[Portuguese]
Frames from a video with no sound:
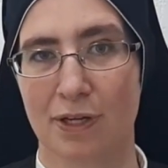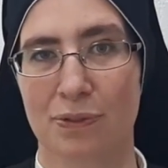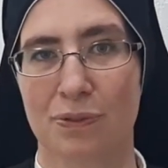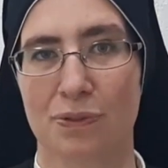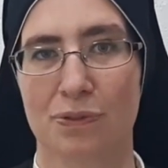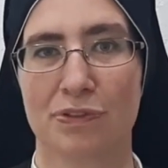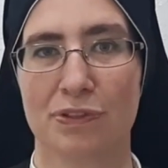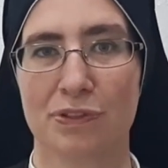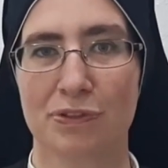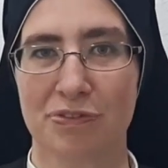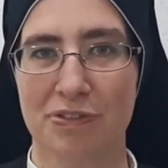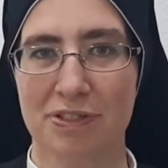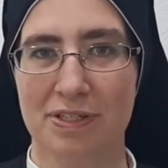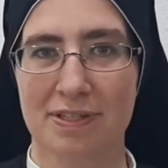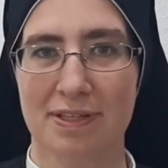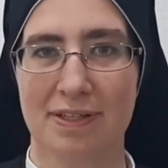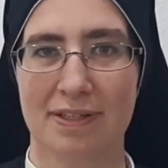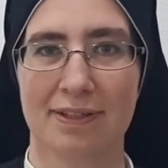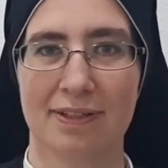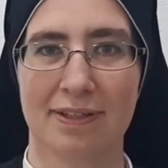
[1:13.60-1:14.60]
Convido
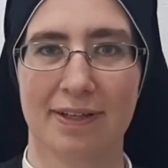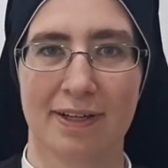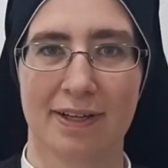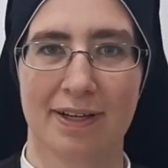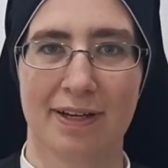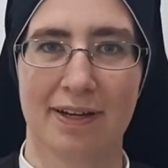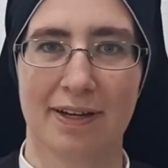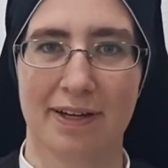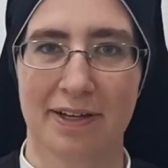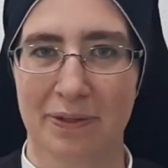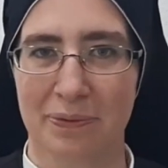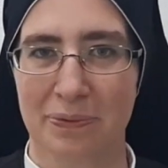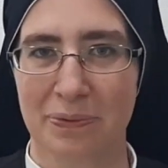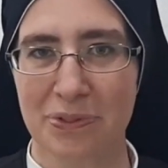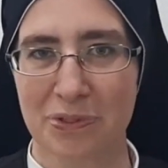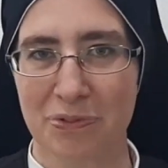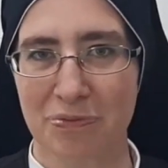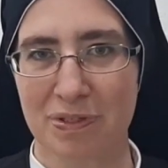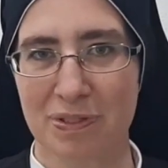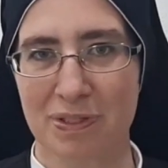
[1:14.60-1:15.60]
você
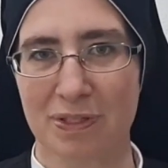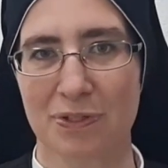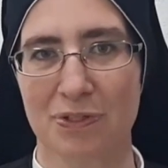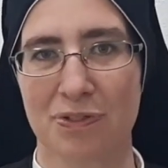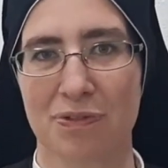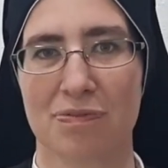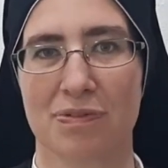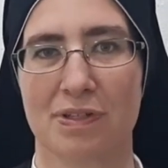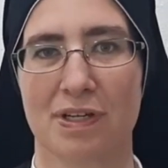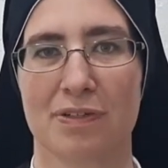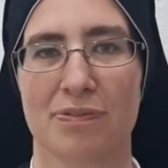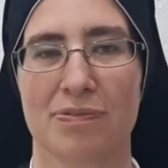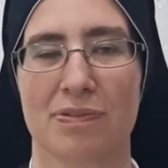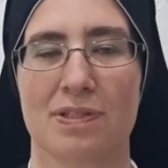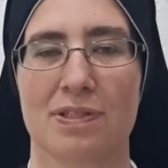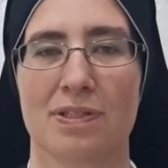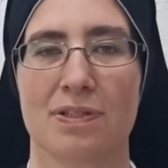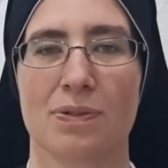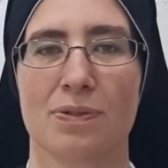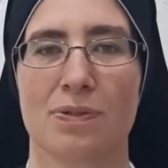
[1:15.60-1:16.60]
aonde você estiver,
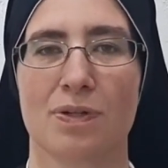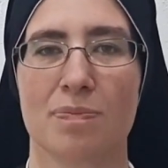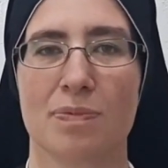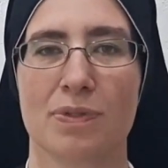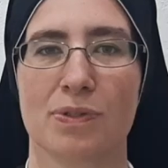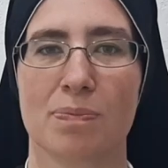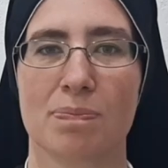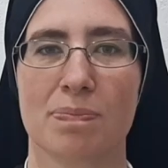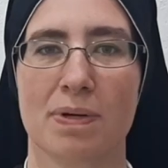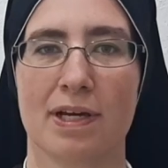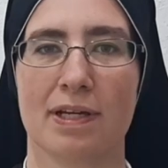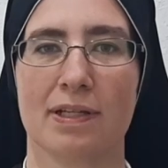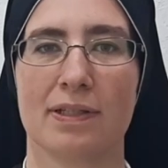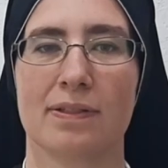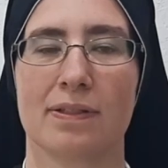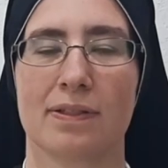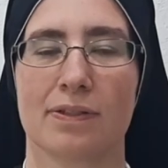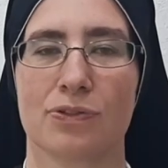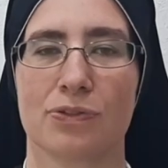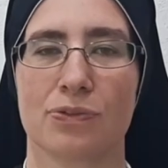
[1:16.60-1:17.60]
fazer o nome do Pai
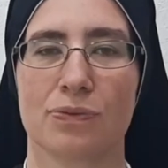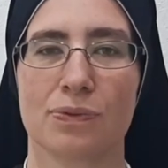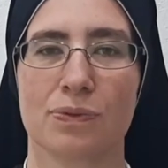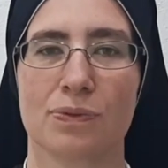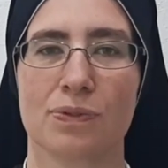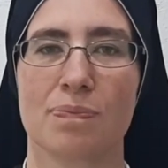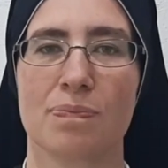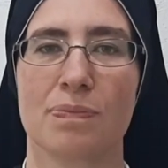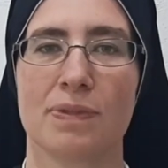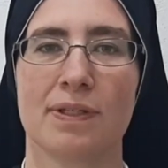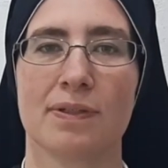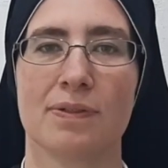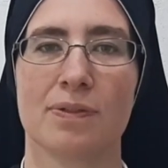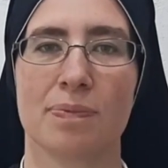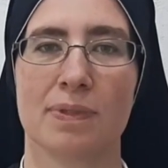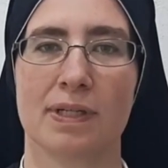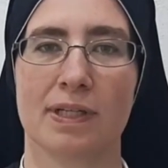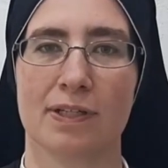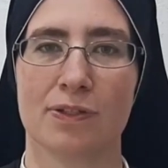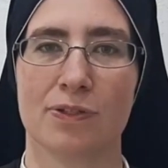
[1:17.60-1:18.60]
junto comigo
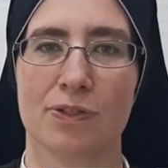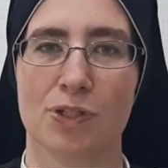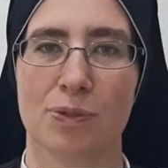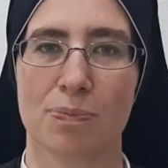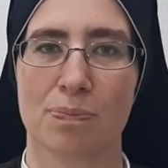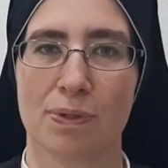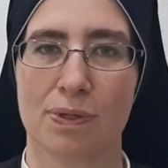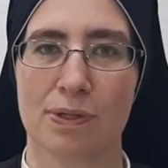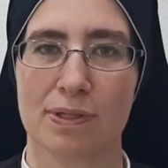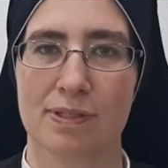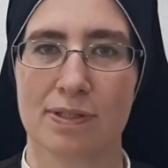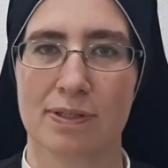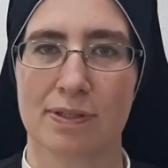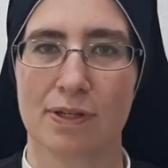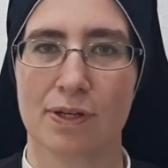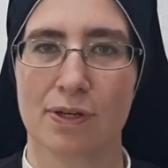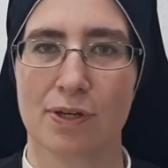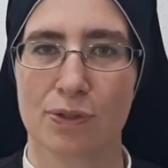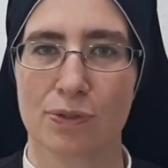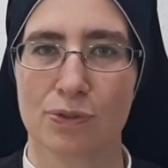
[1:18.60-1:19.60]
para que a gente
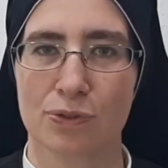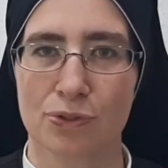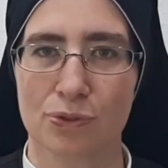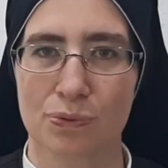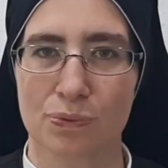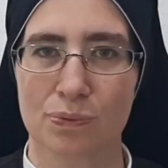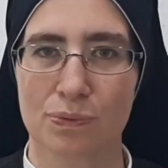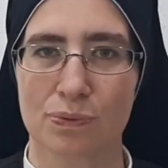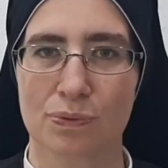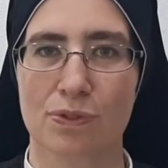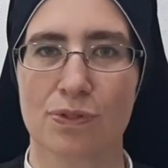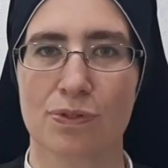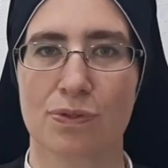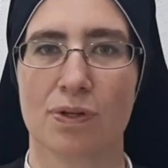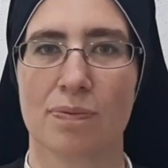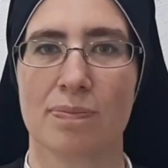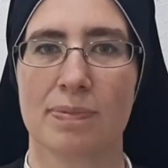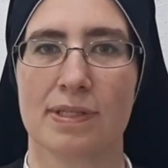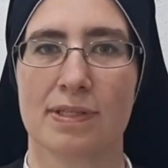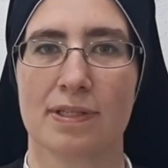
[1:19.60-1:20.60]
possa juntos
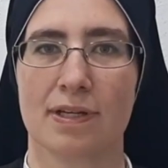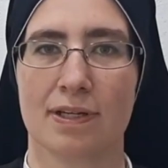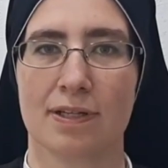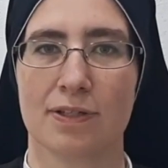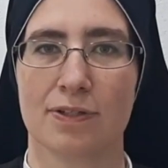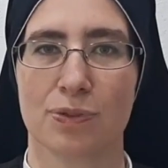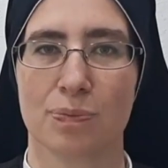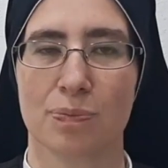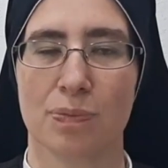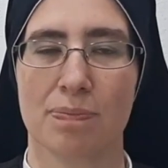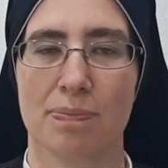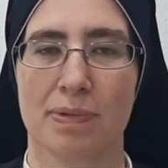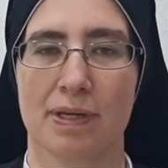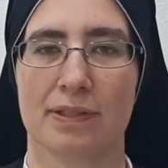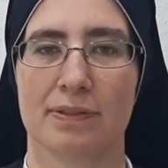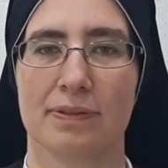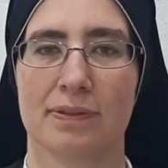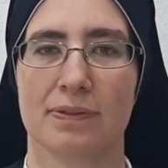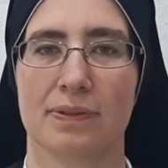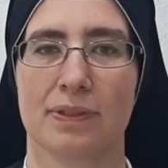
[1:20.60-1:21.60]
começar este
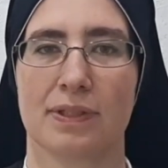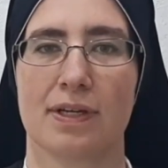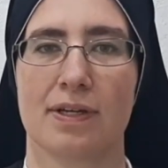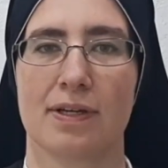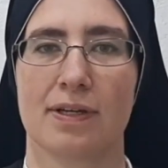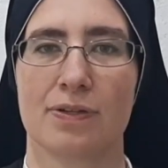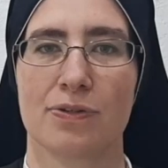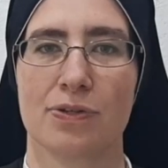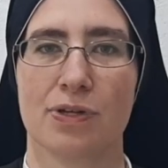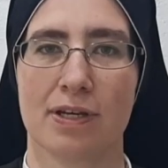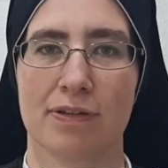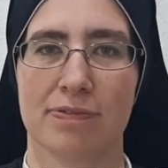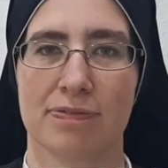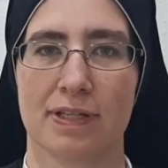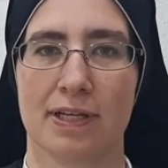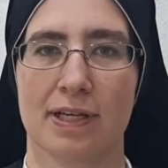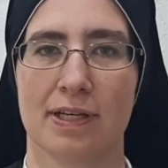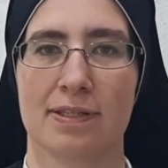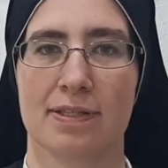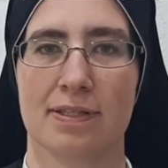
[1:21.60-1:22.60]
momento de
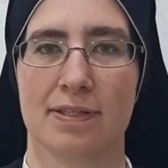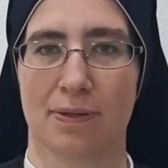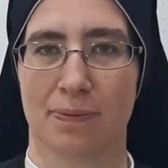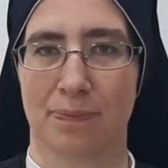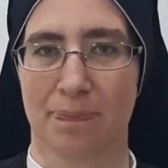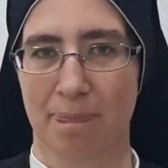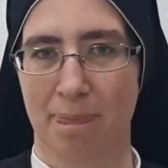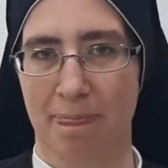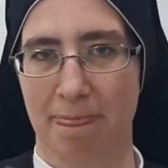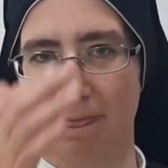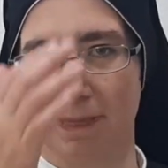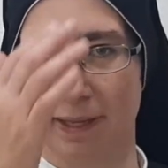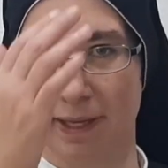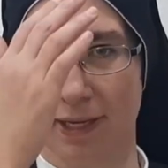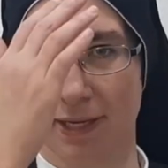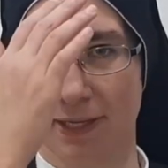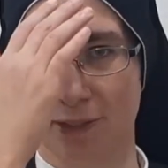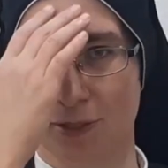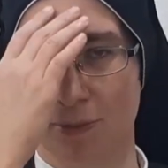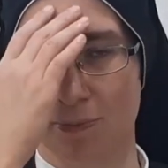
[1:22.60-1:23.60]
reflexão.
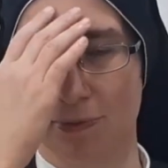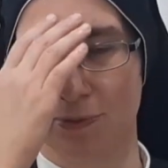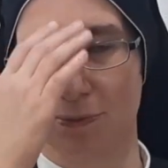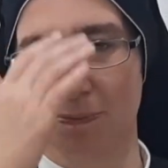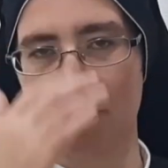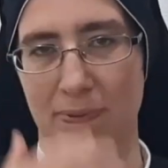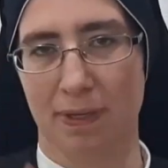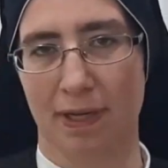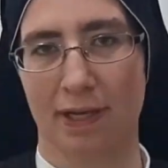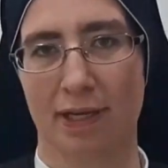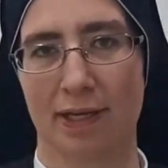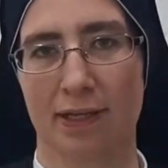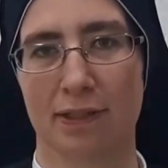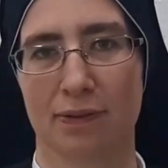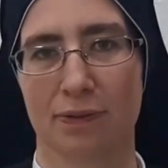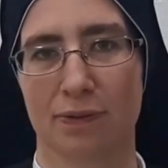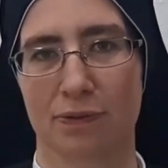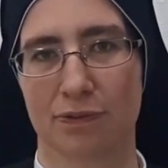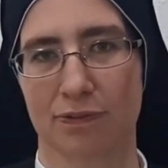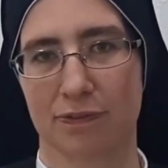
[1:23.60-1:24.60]
Em nome do
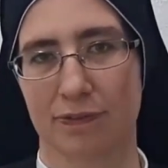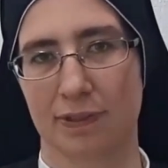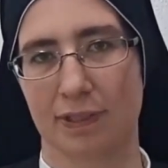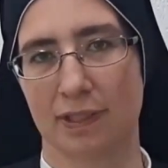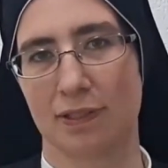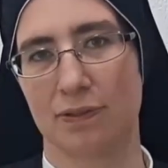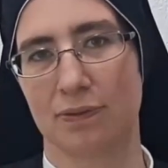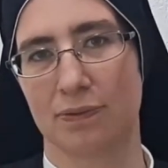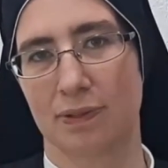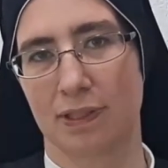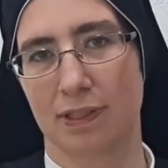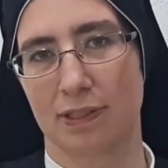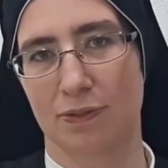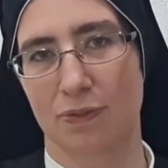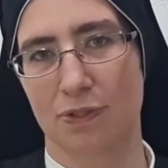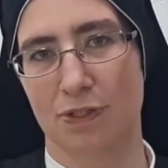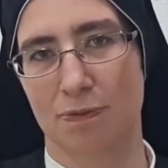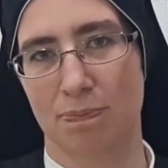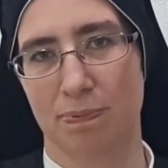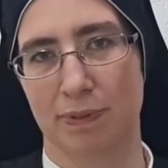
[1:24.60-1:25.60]
Pai, do Filho e
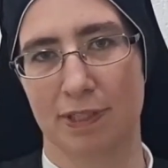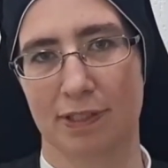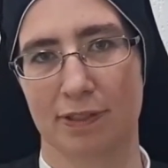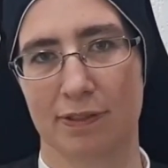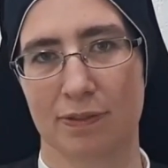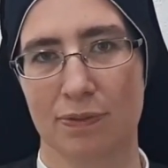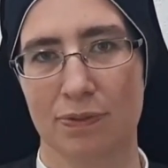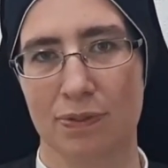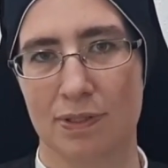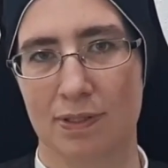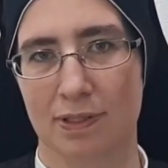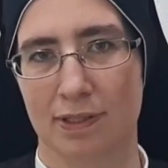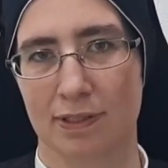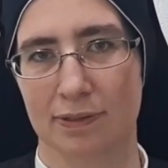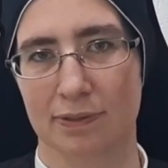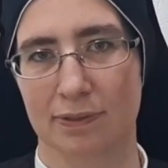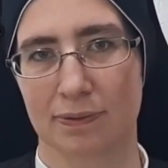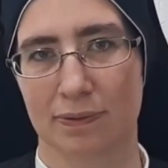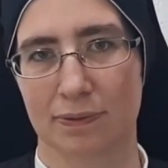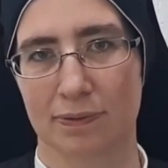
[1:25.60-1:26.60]
do Espírito
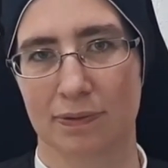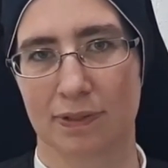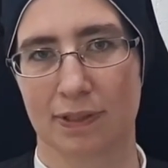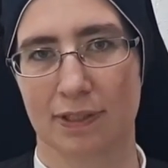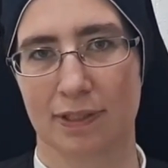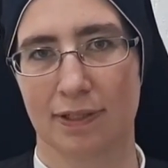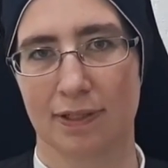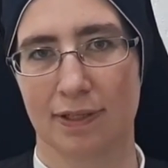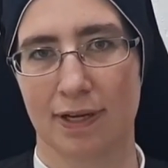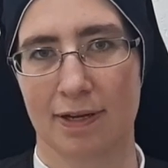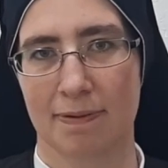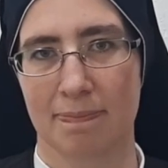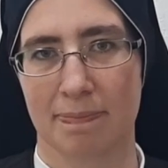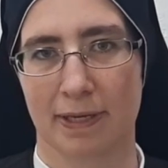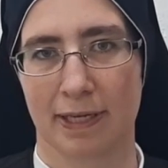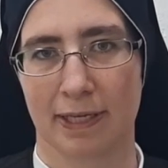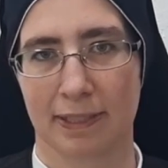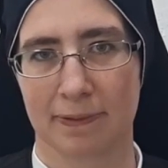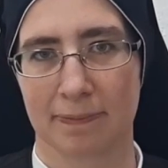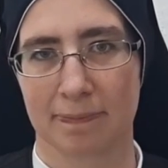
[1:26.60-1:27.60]
Santo.
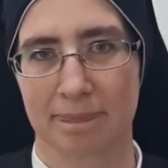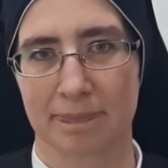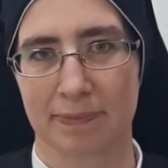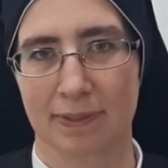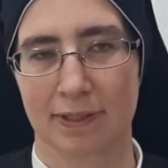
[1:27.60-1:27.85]
Amém.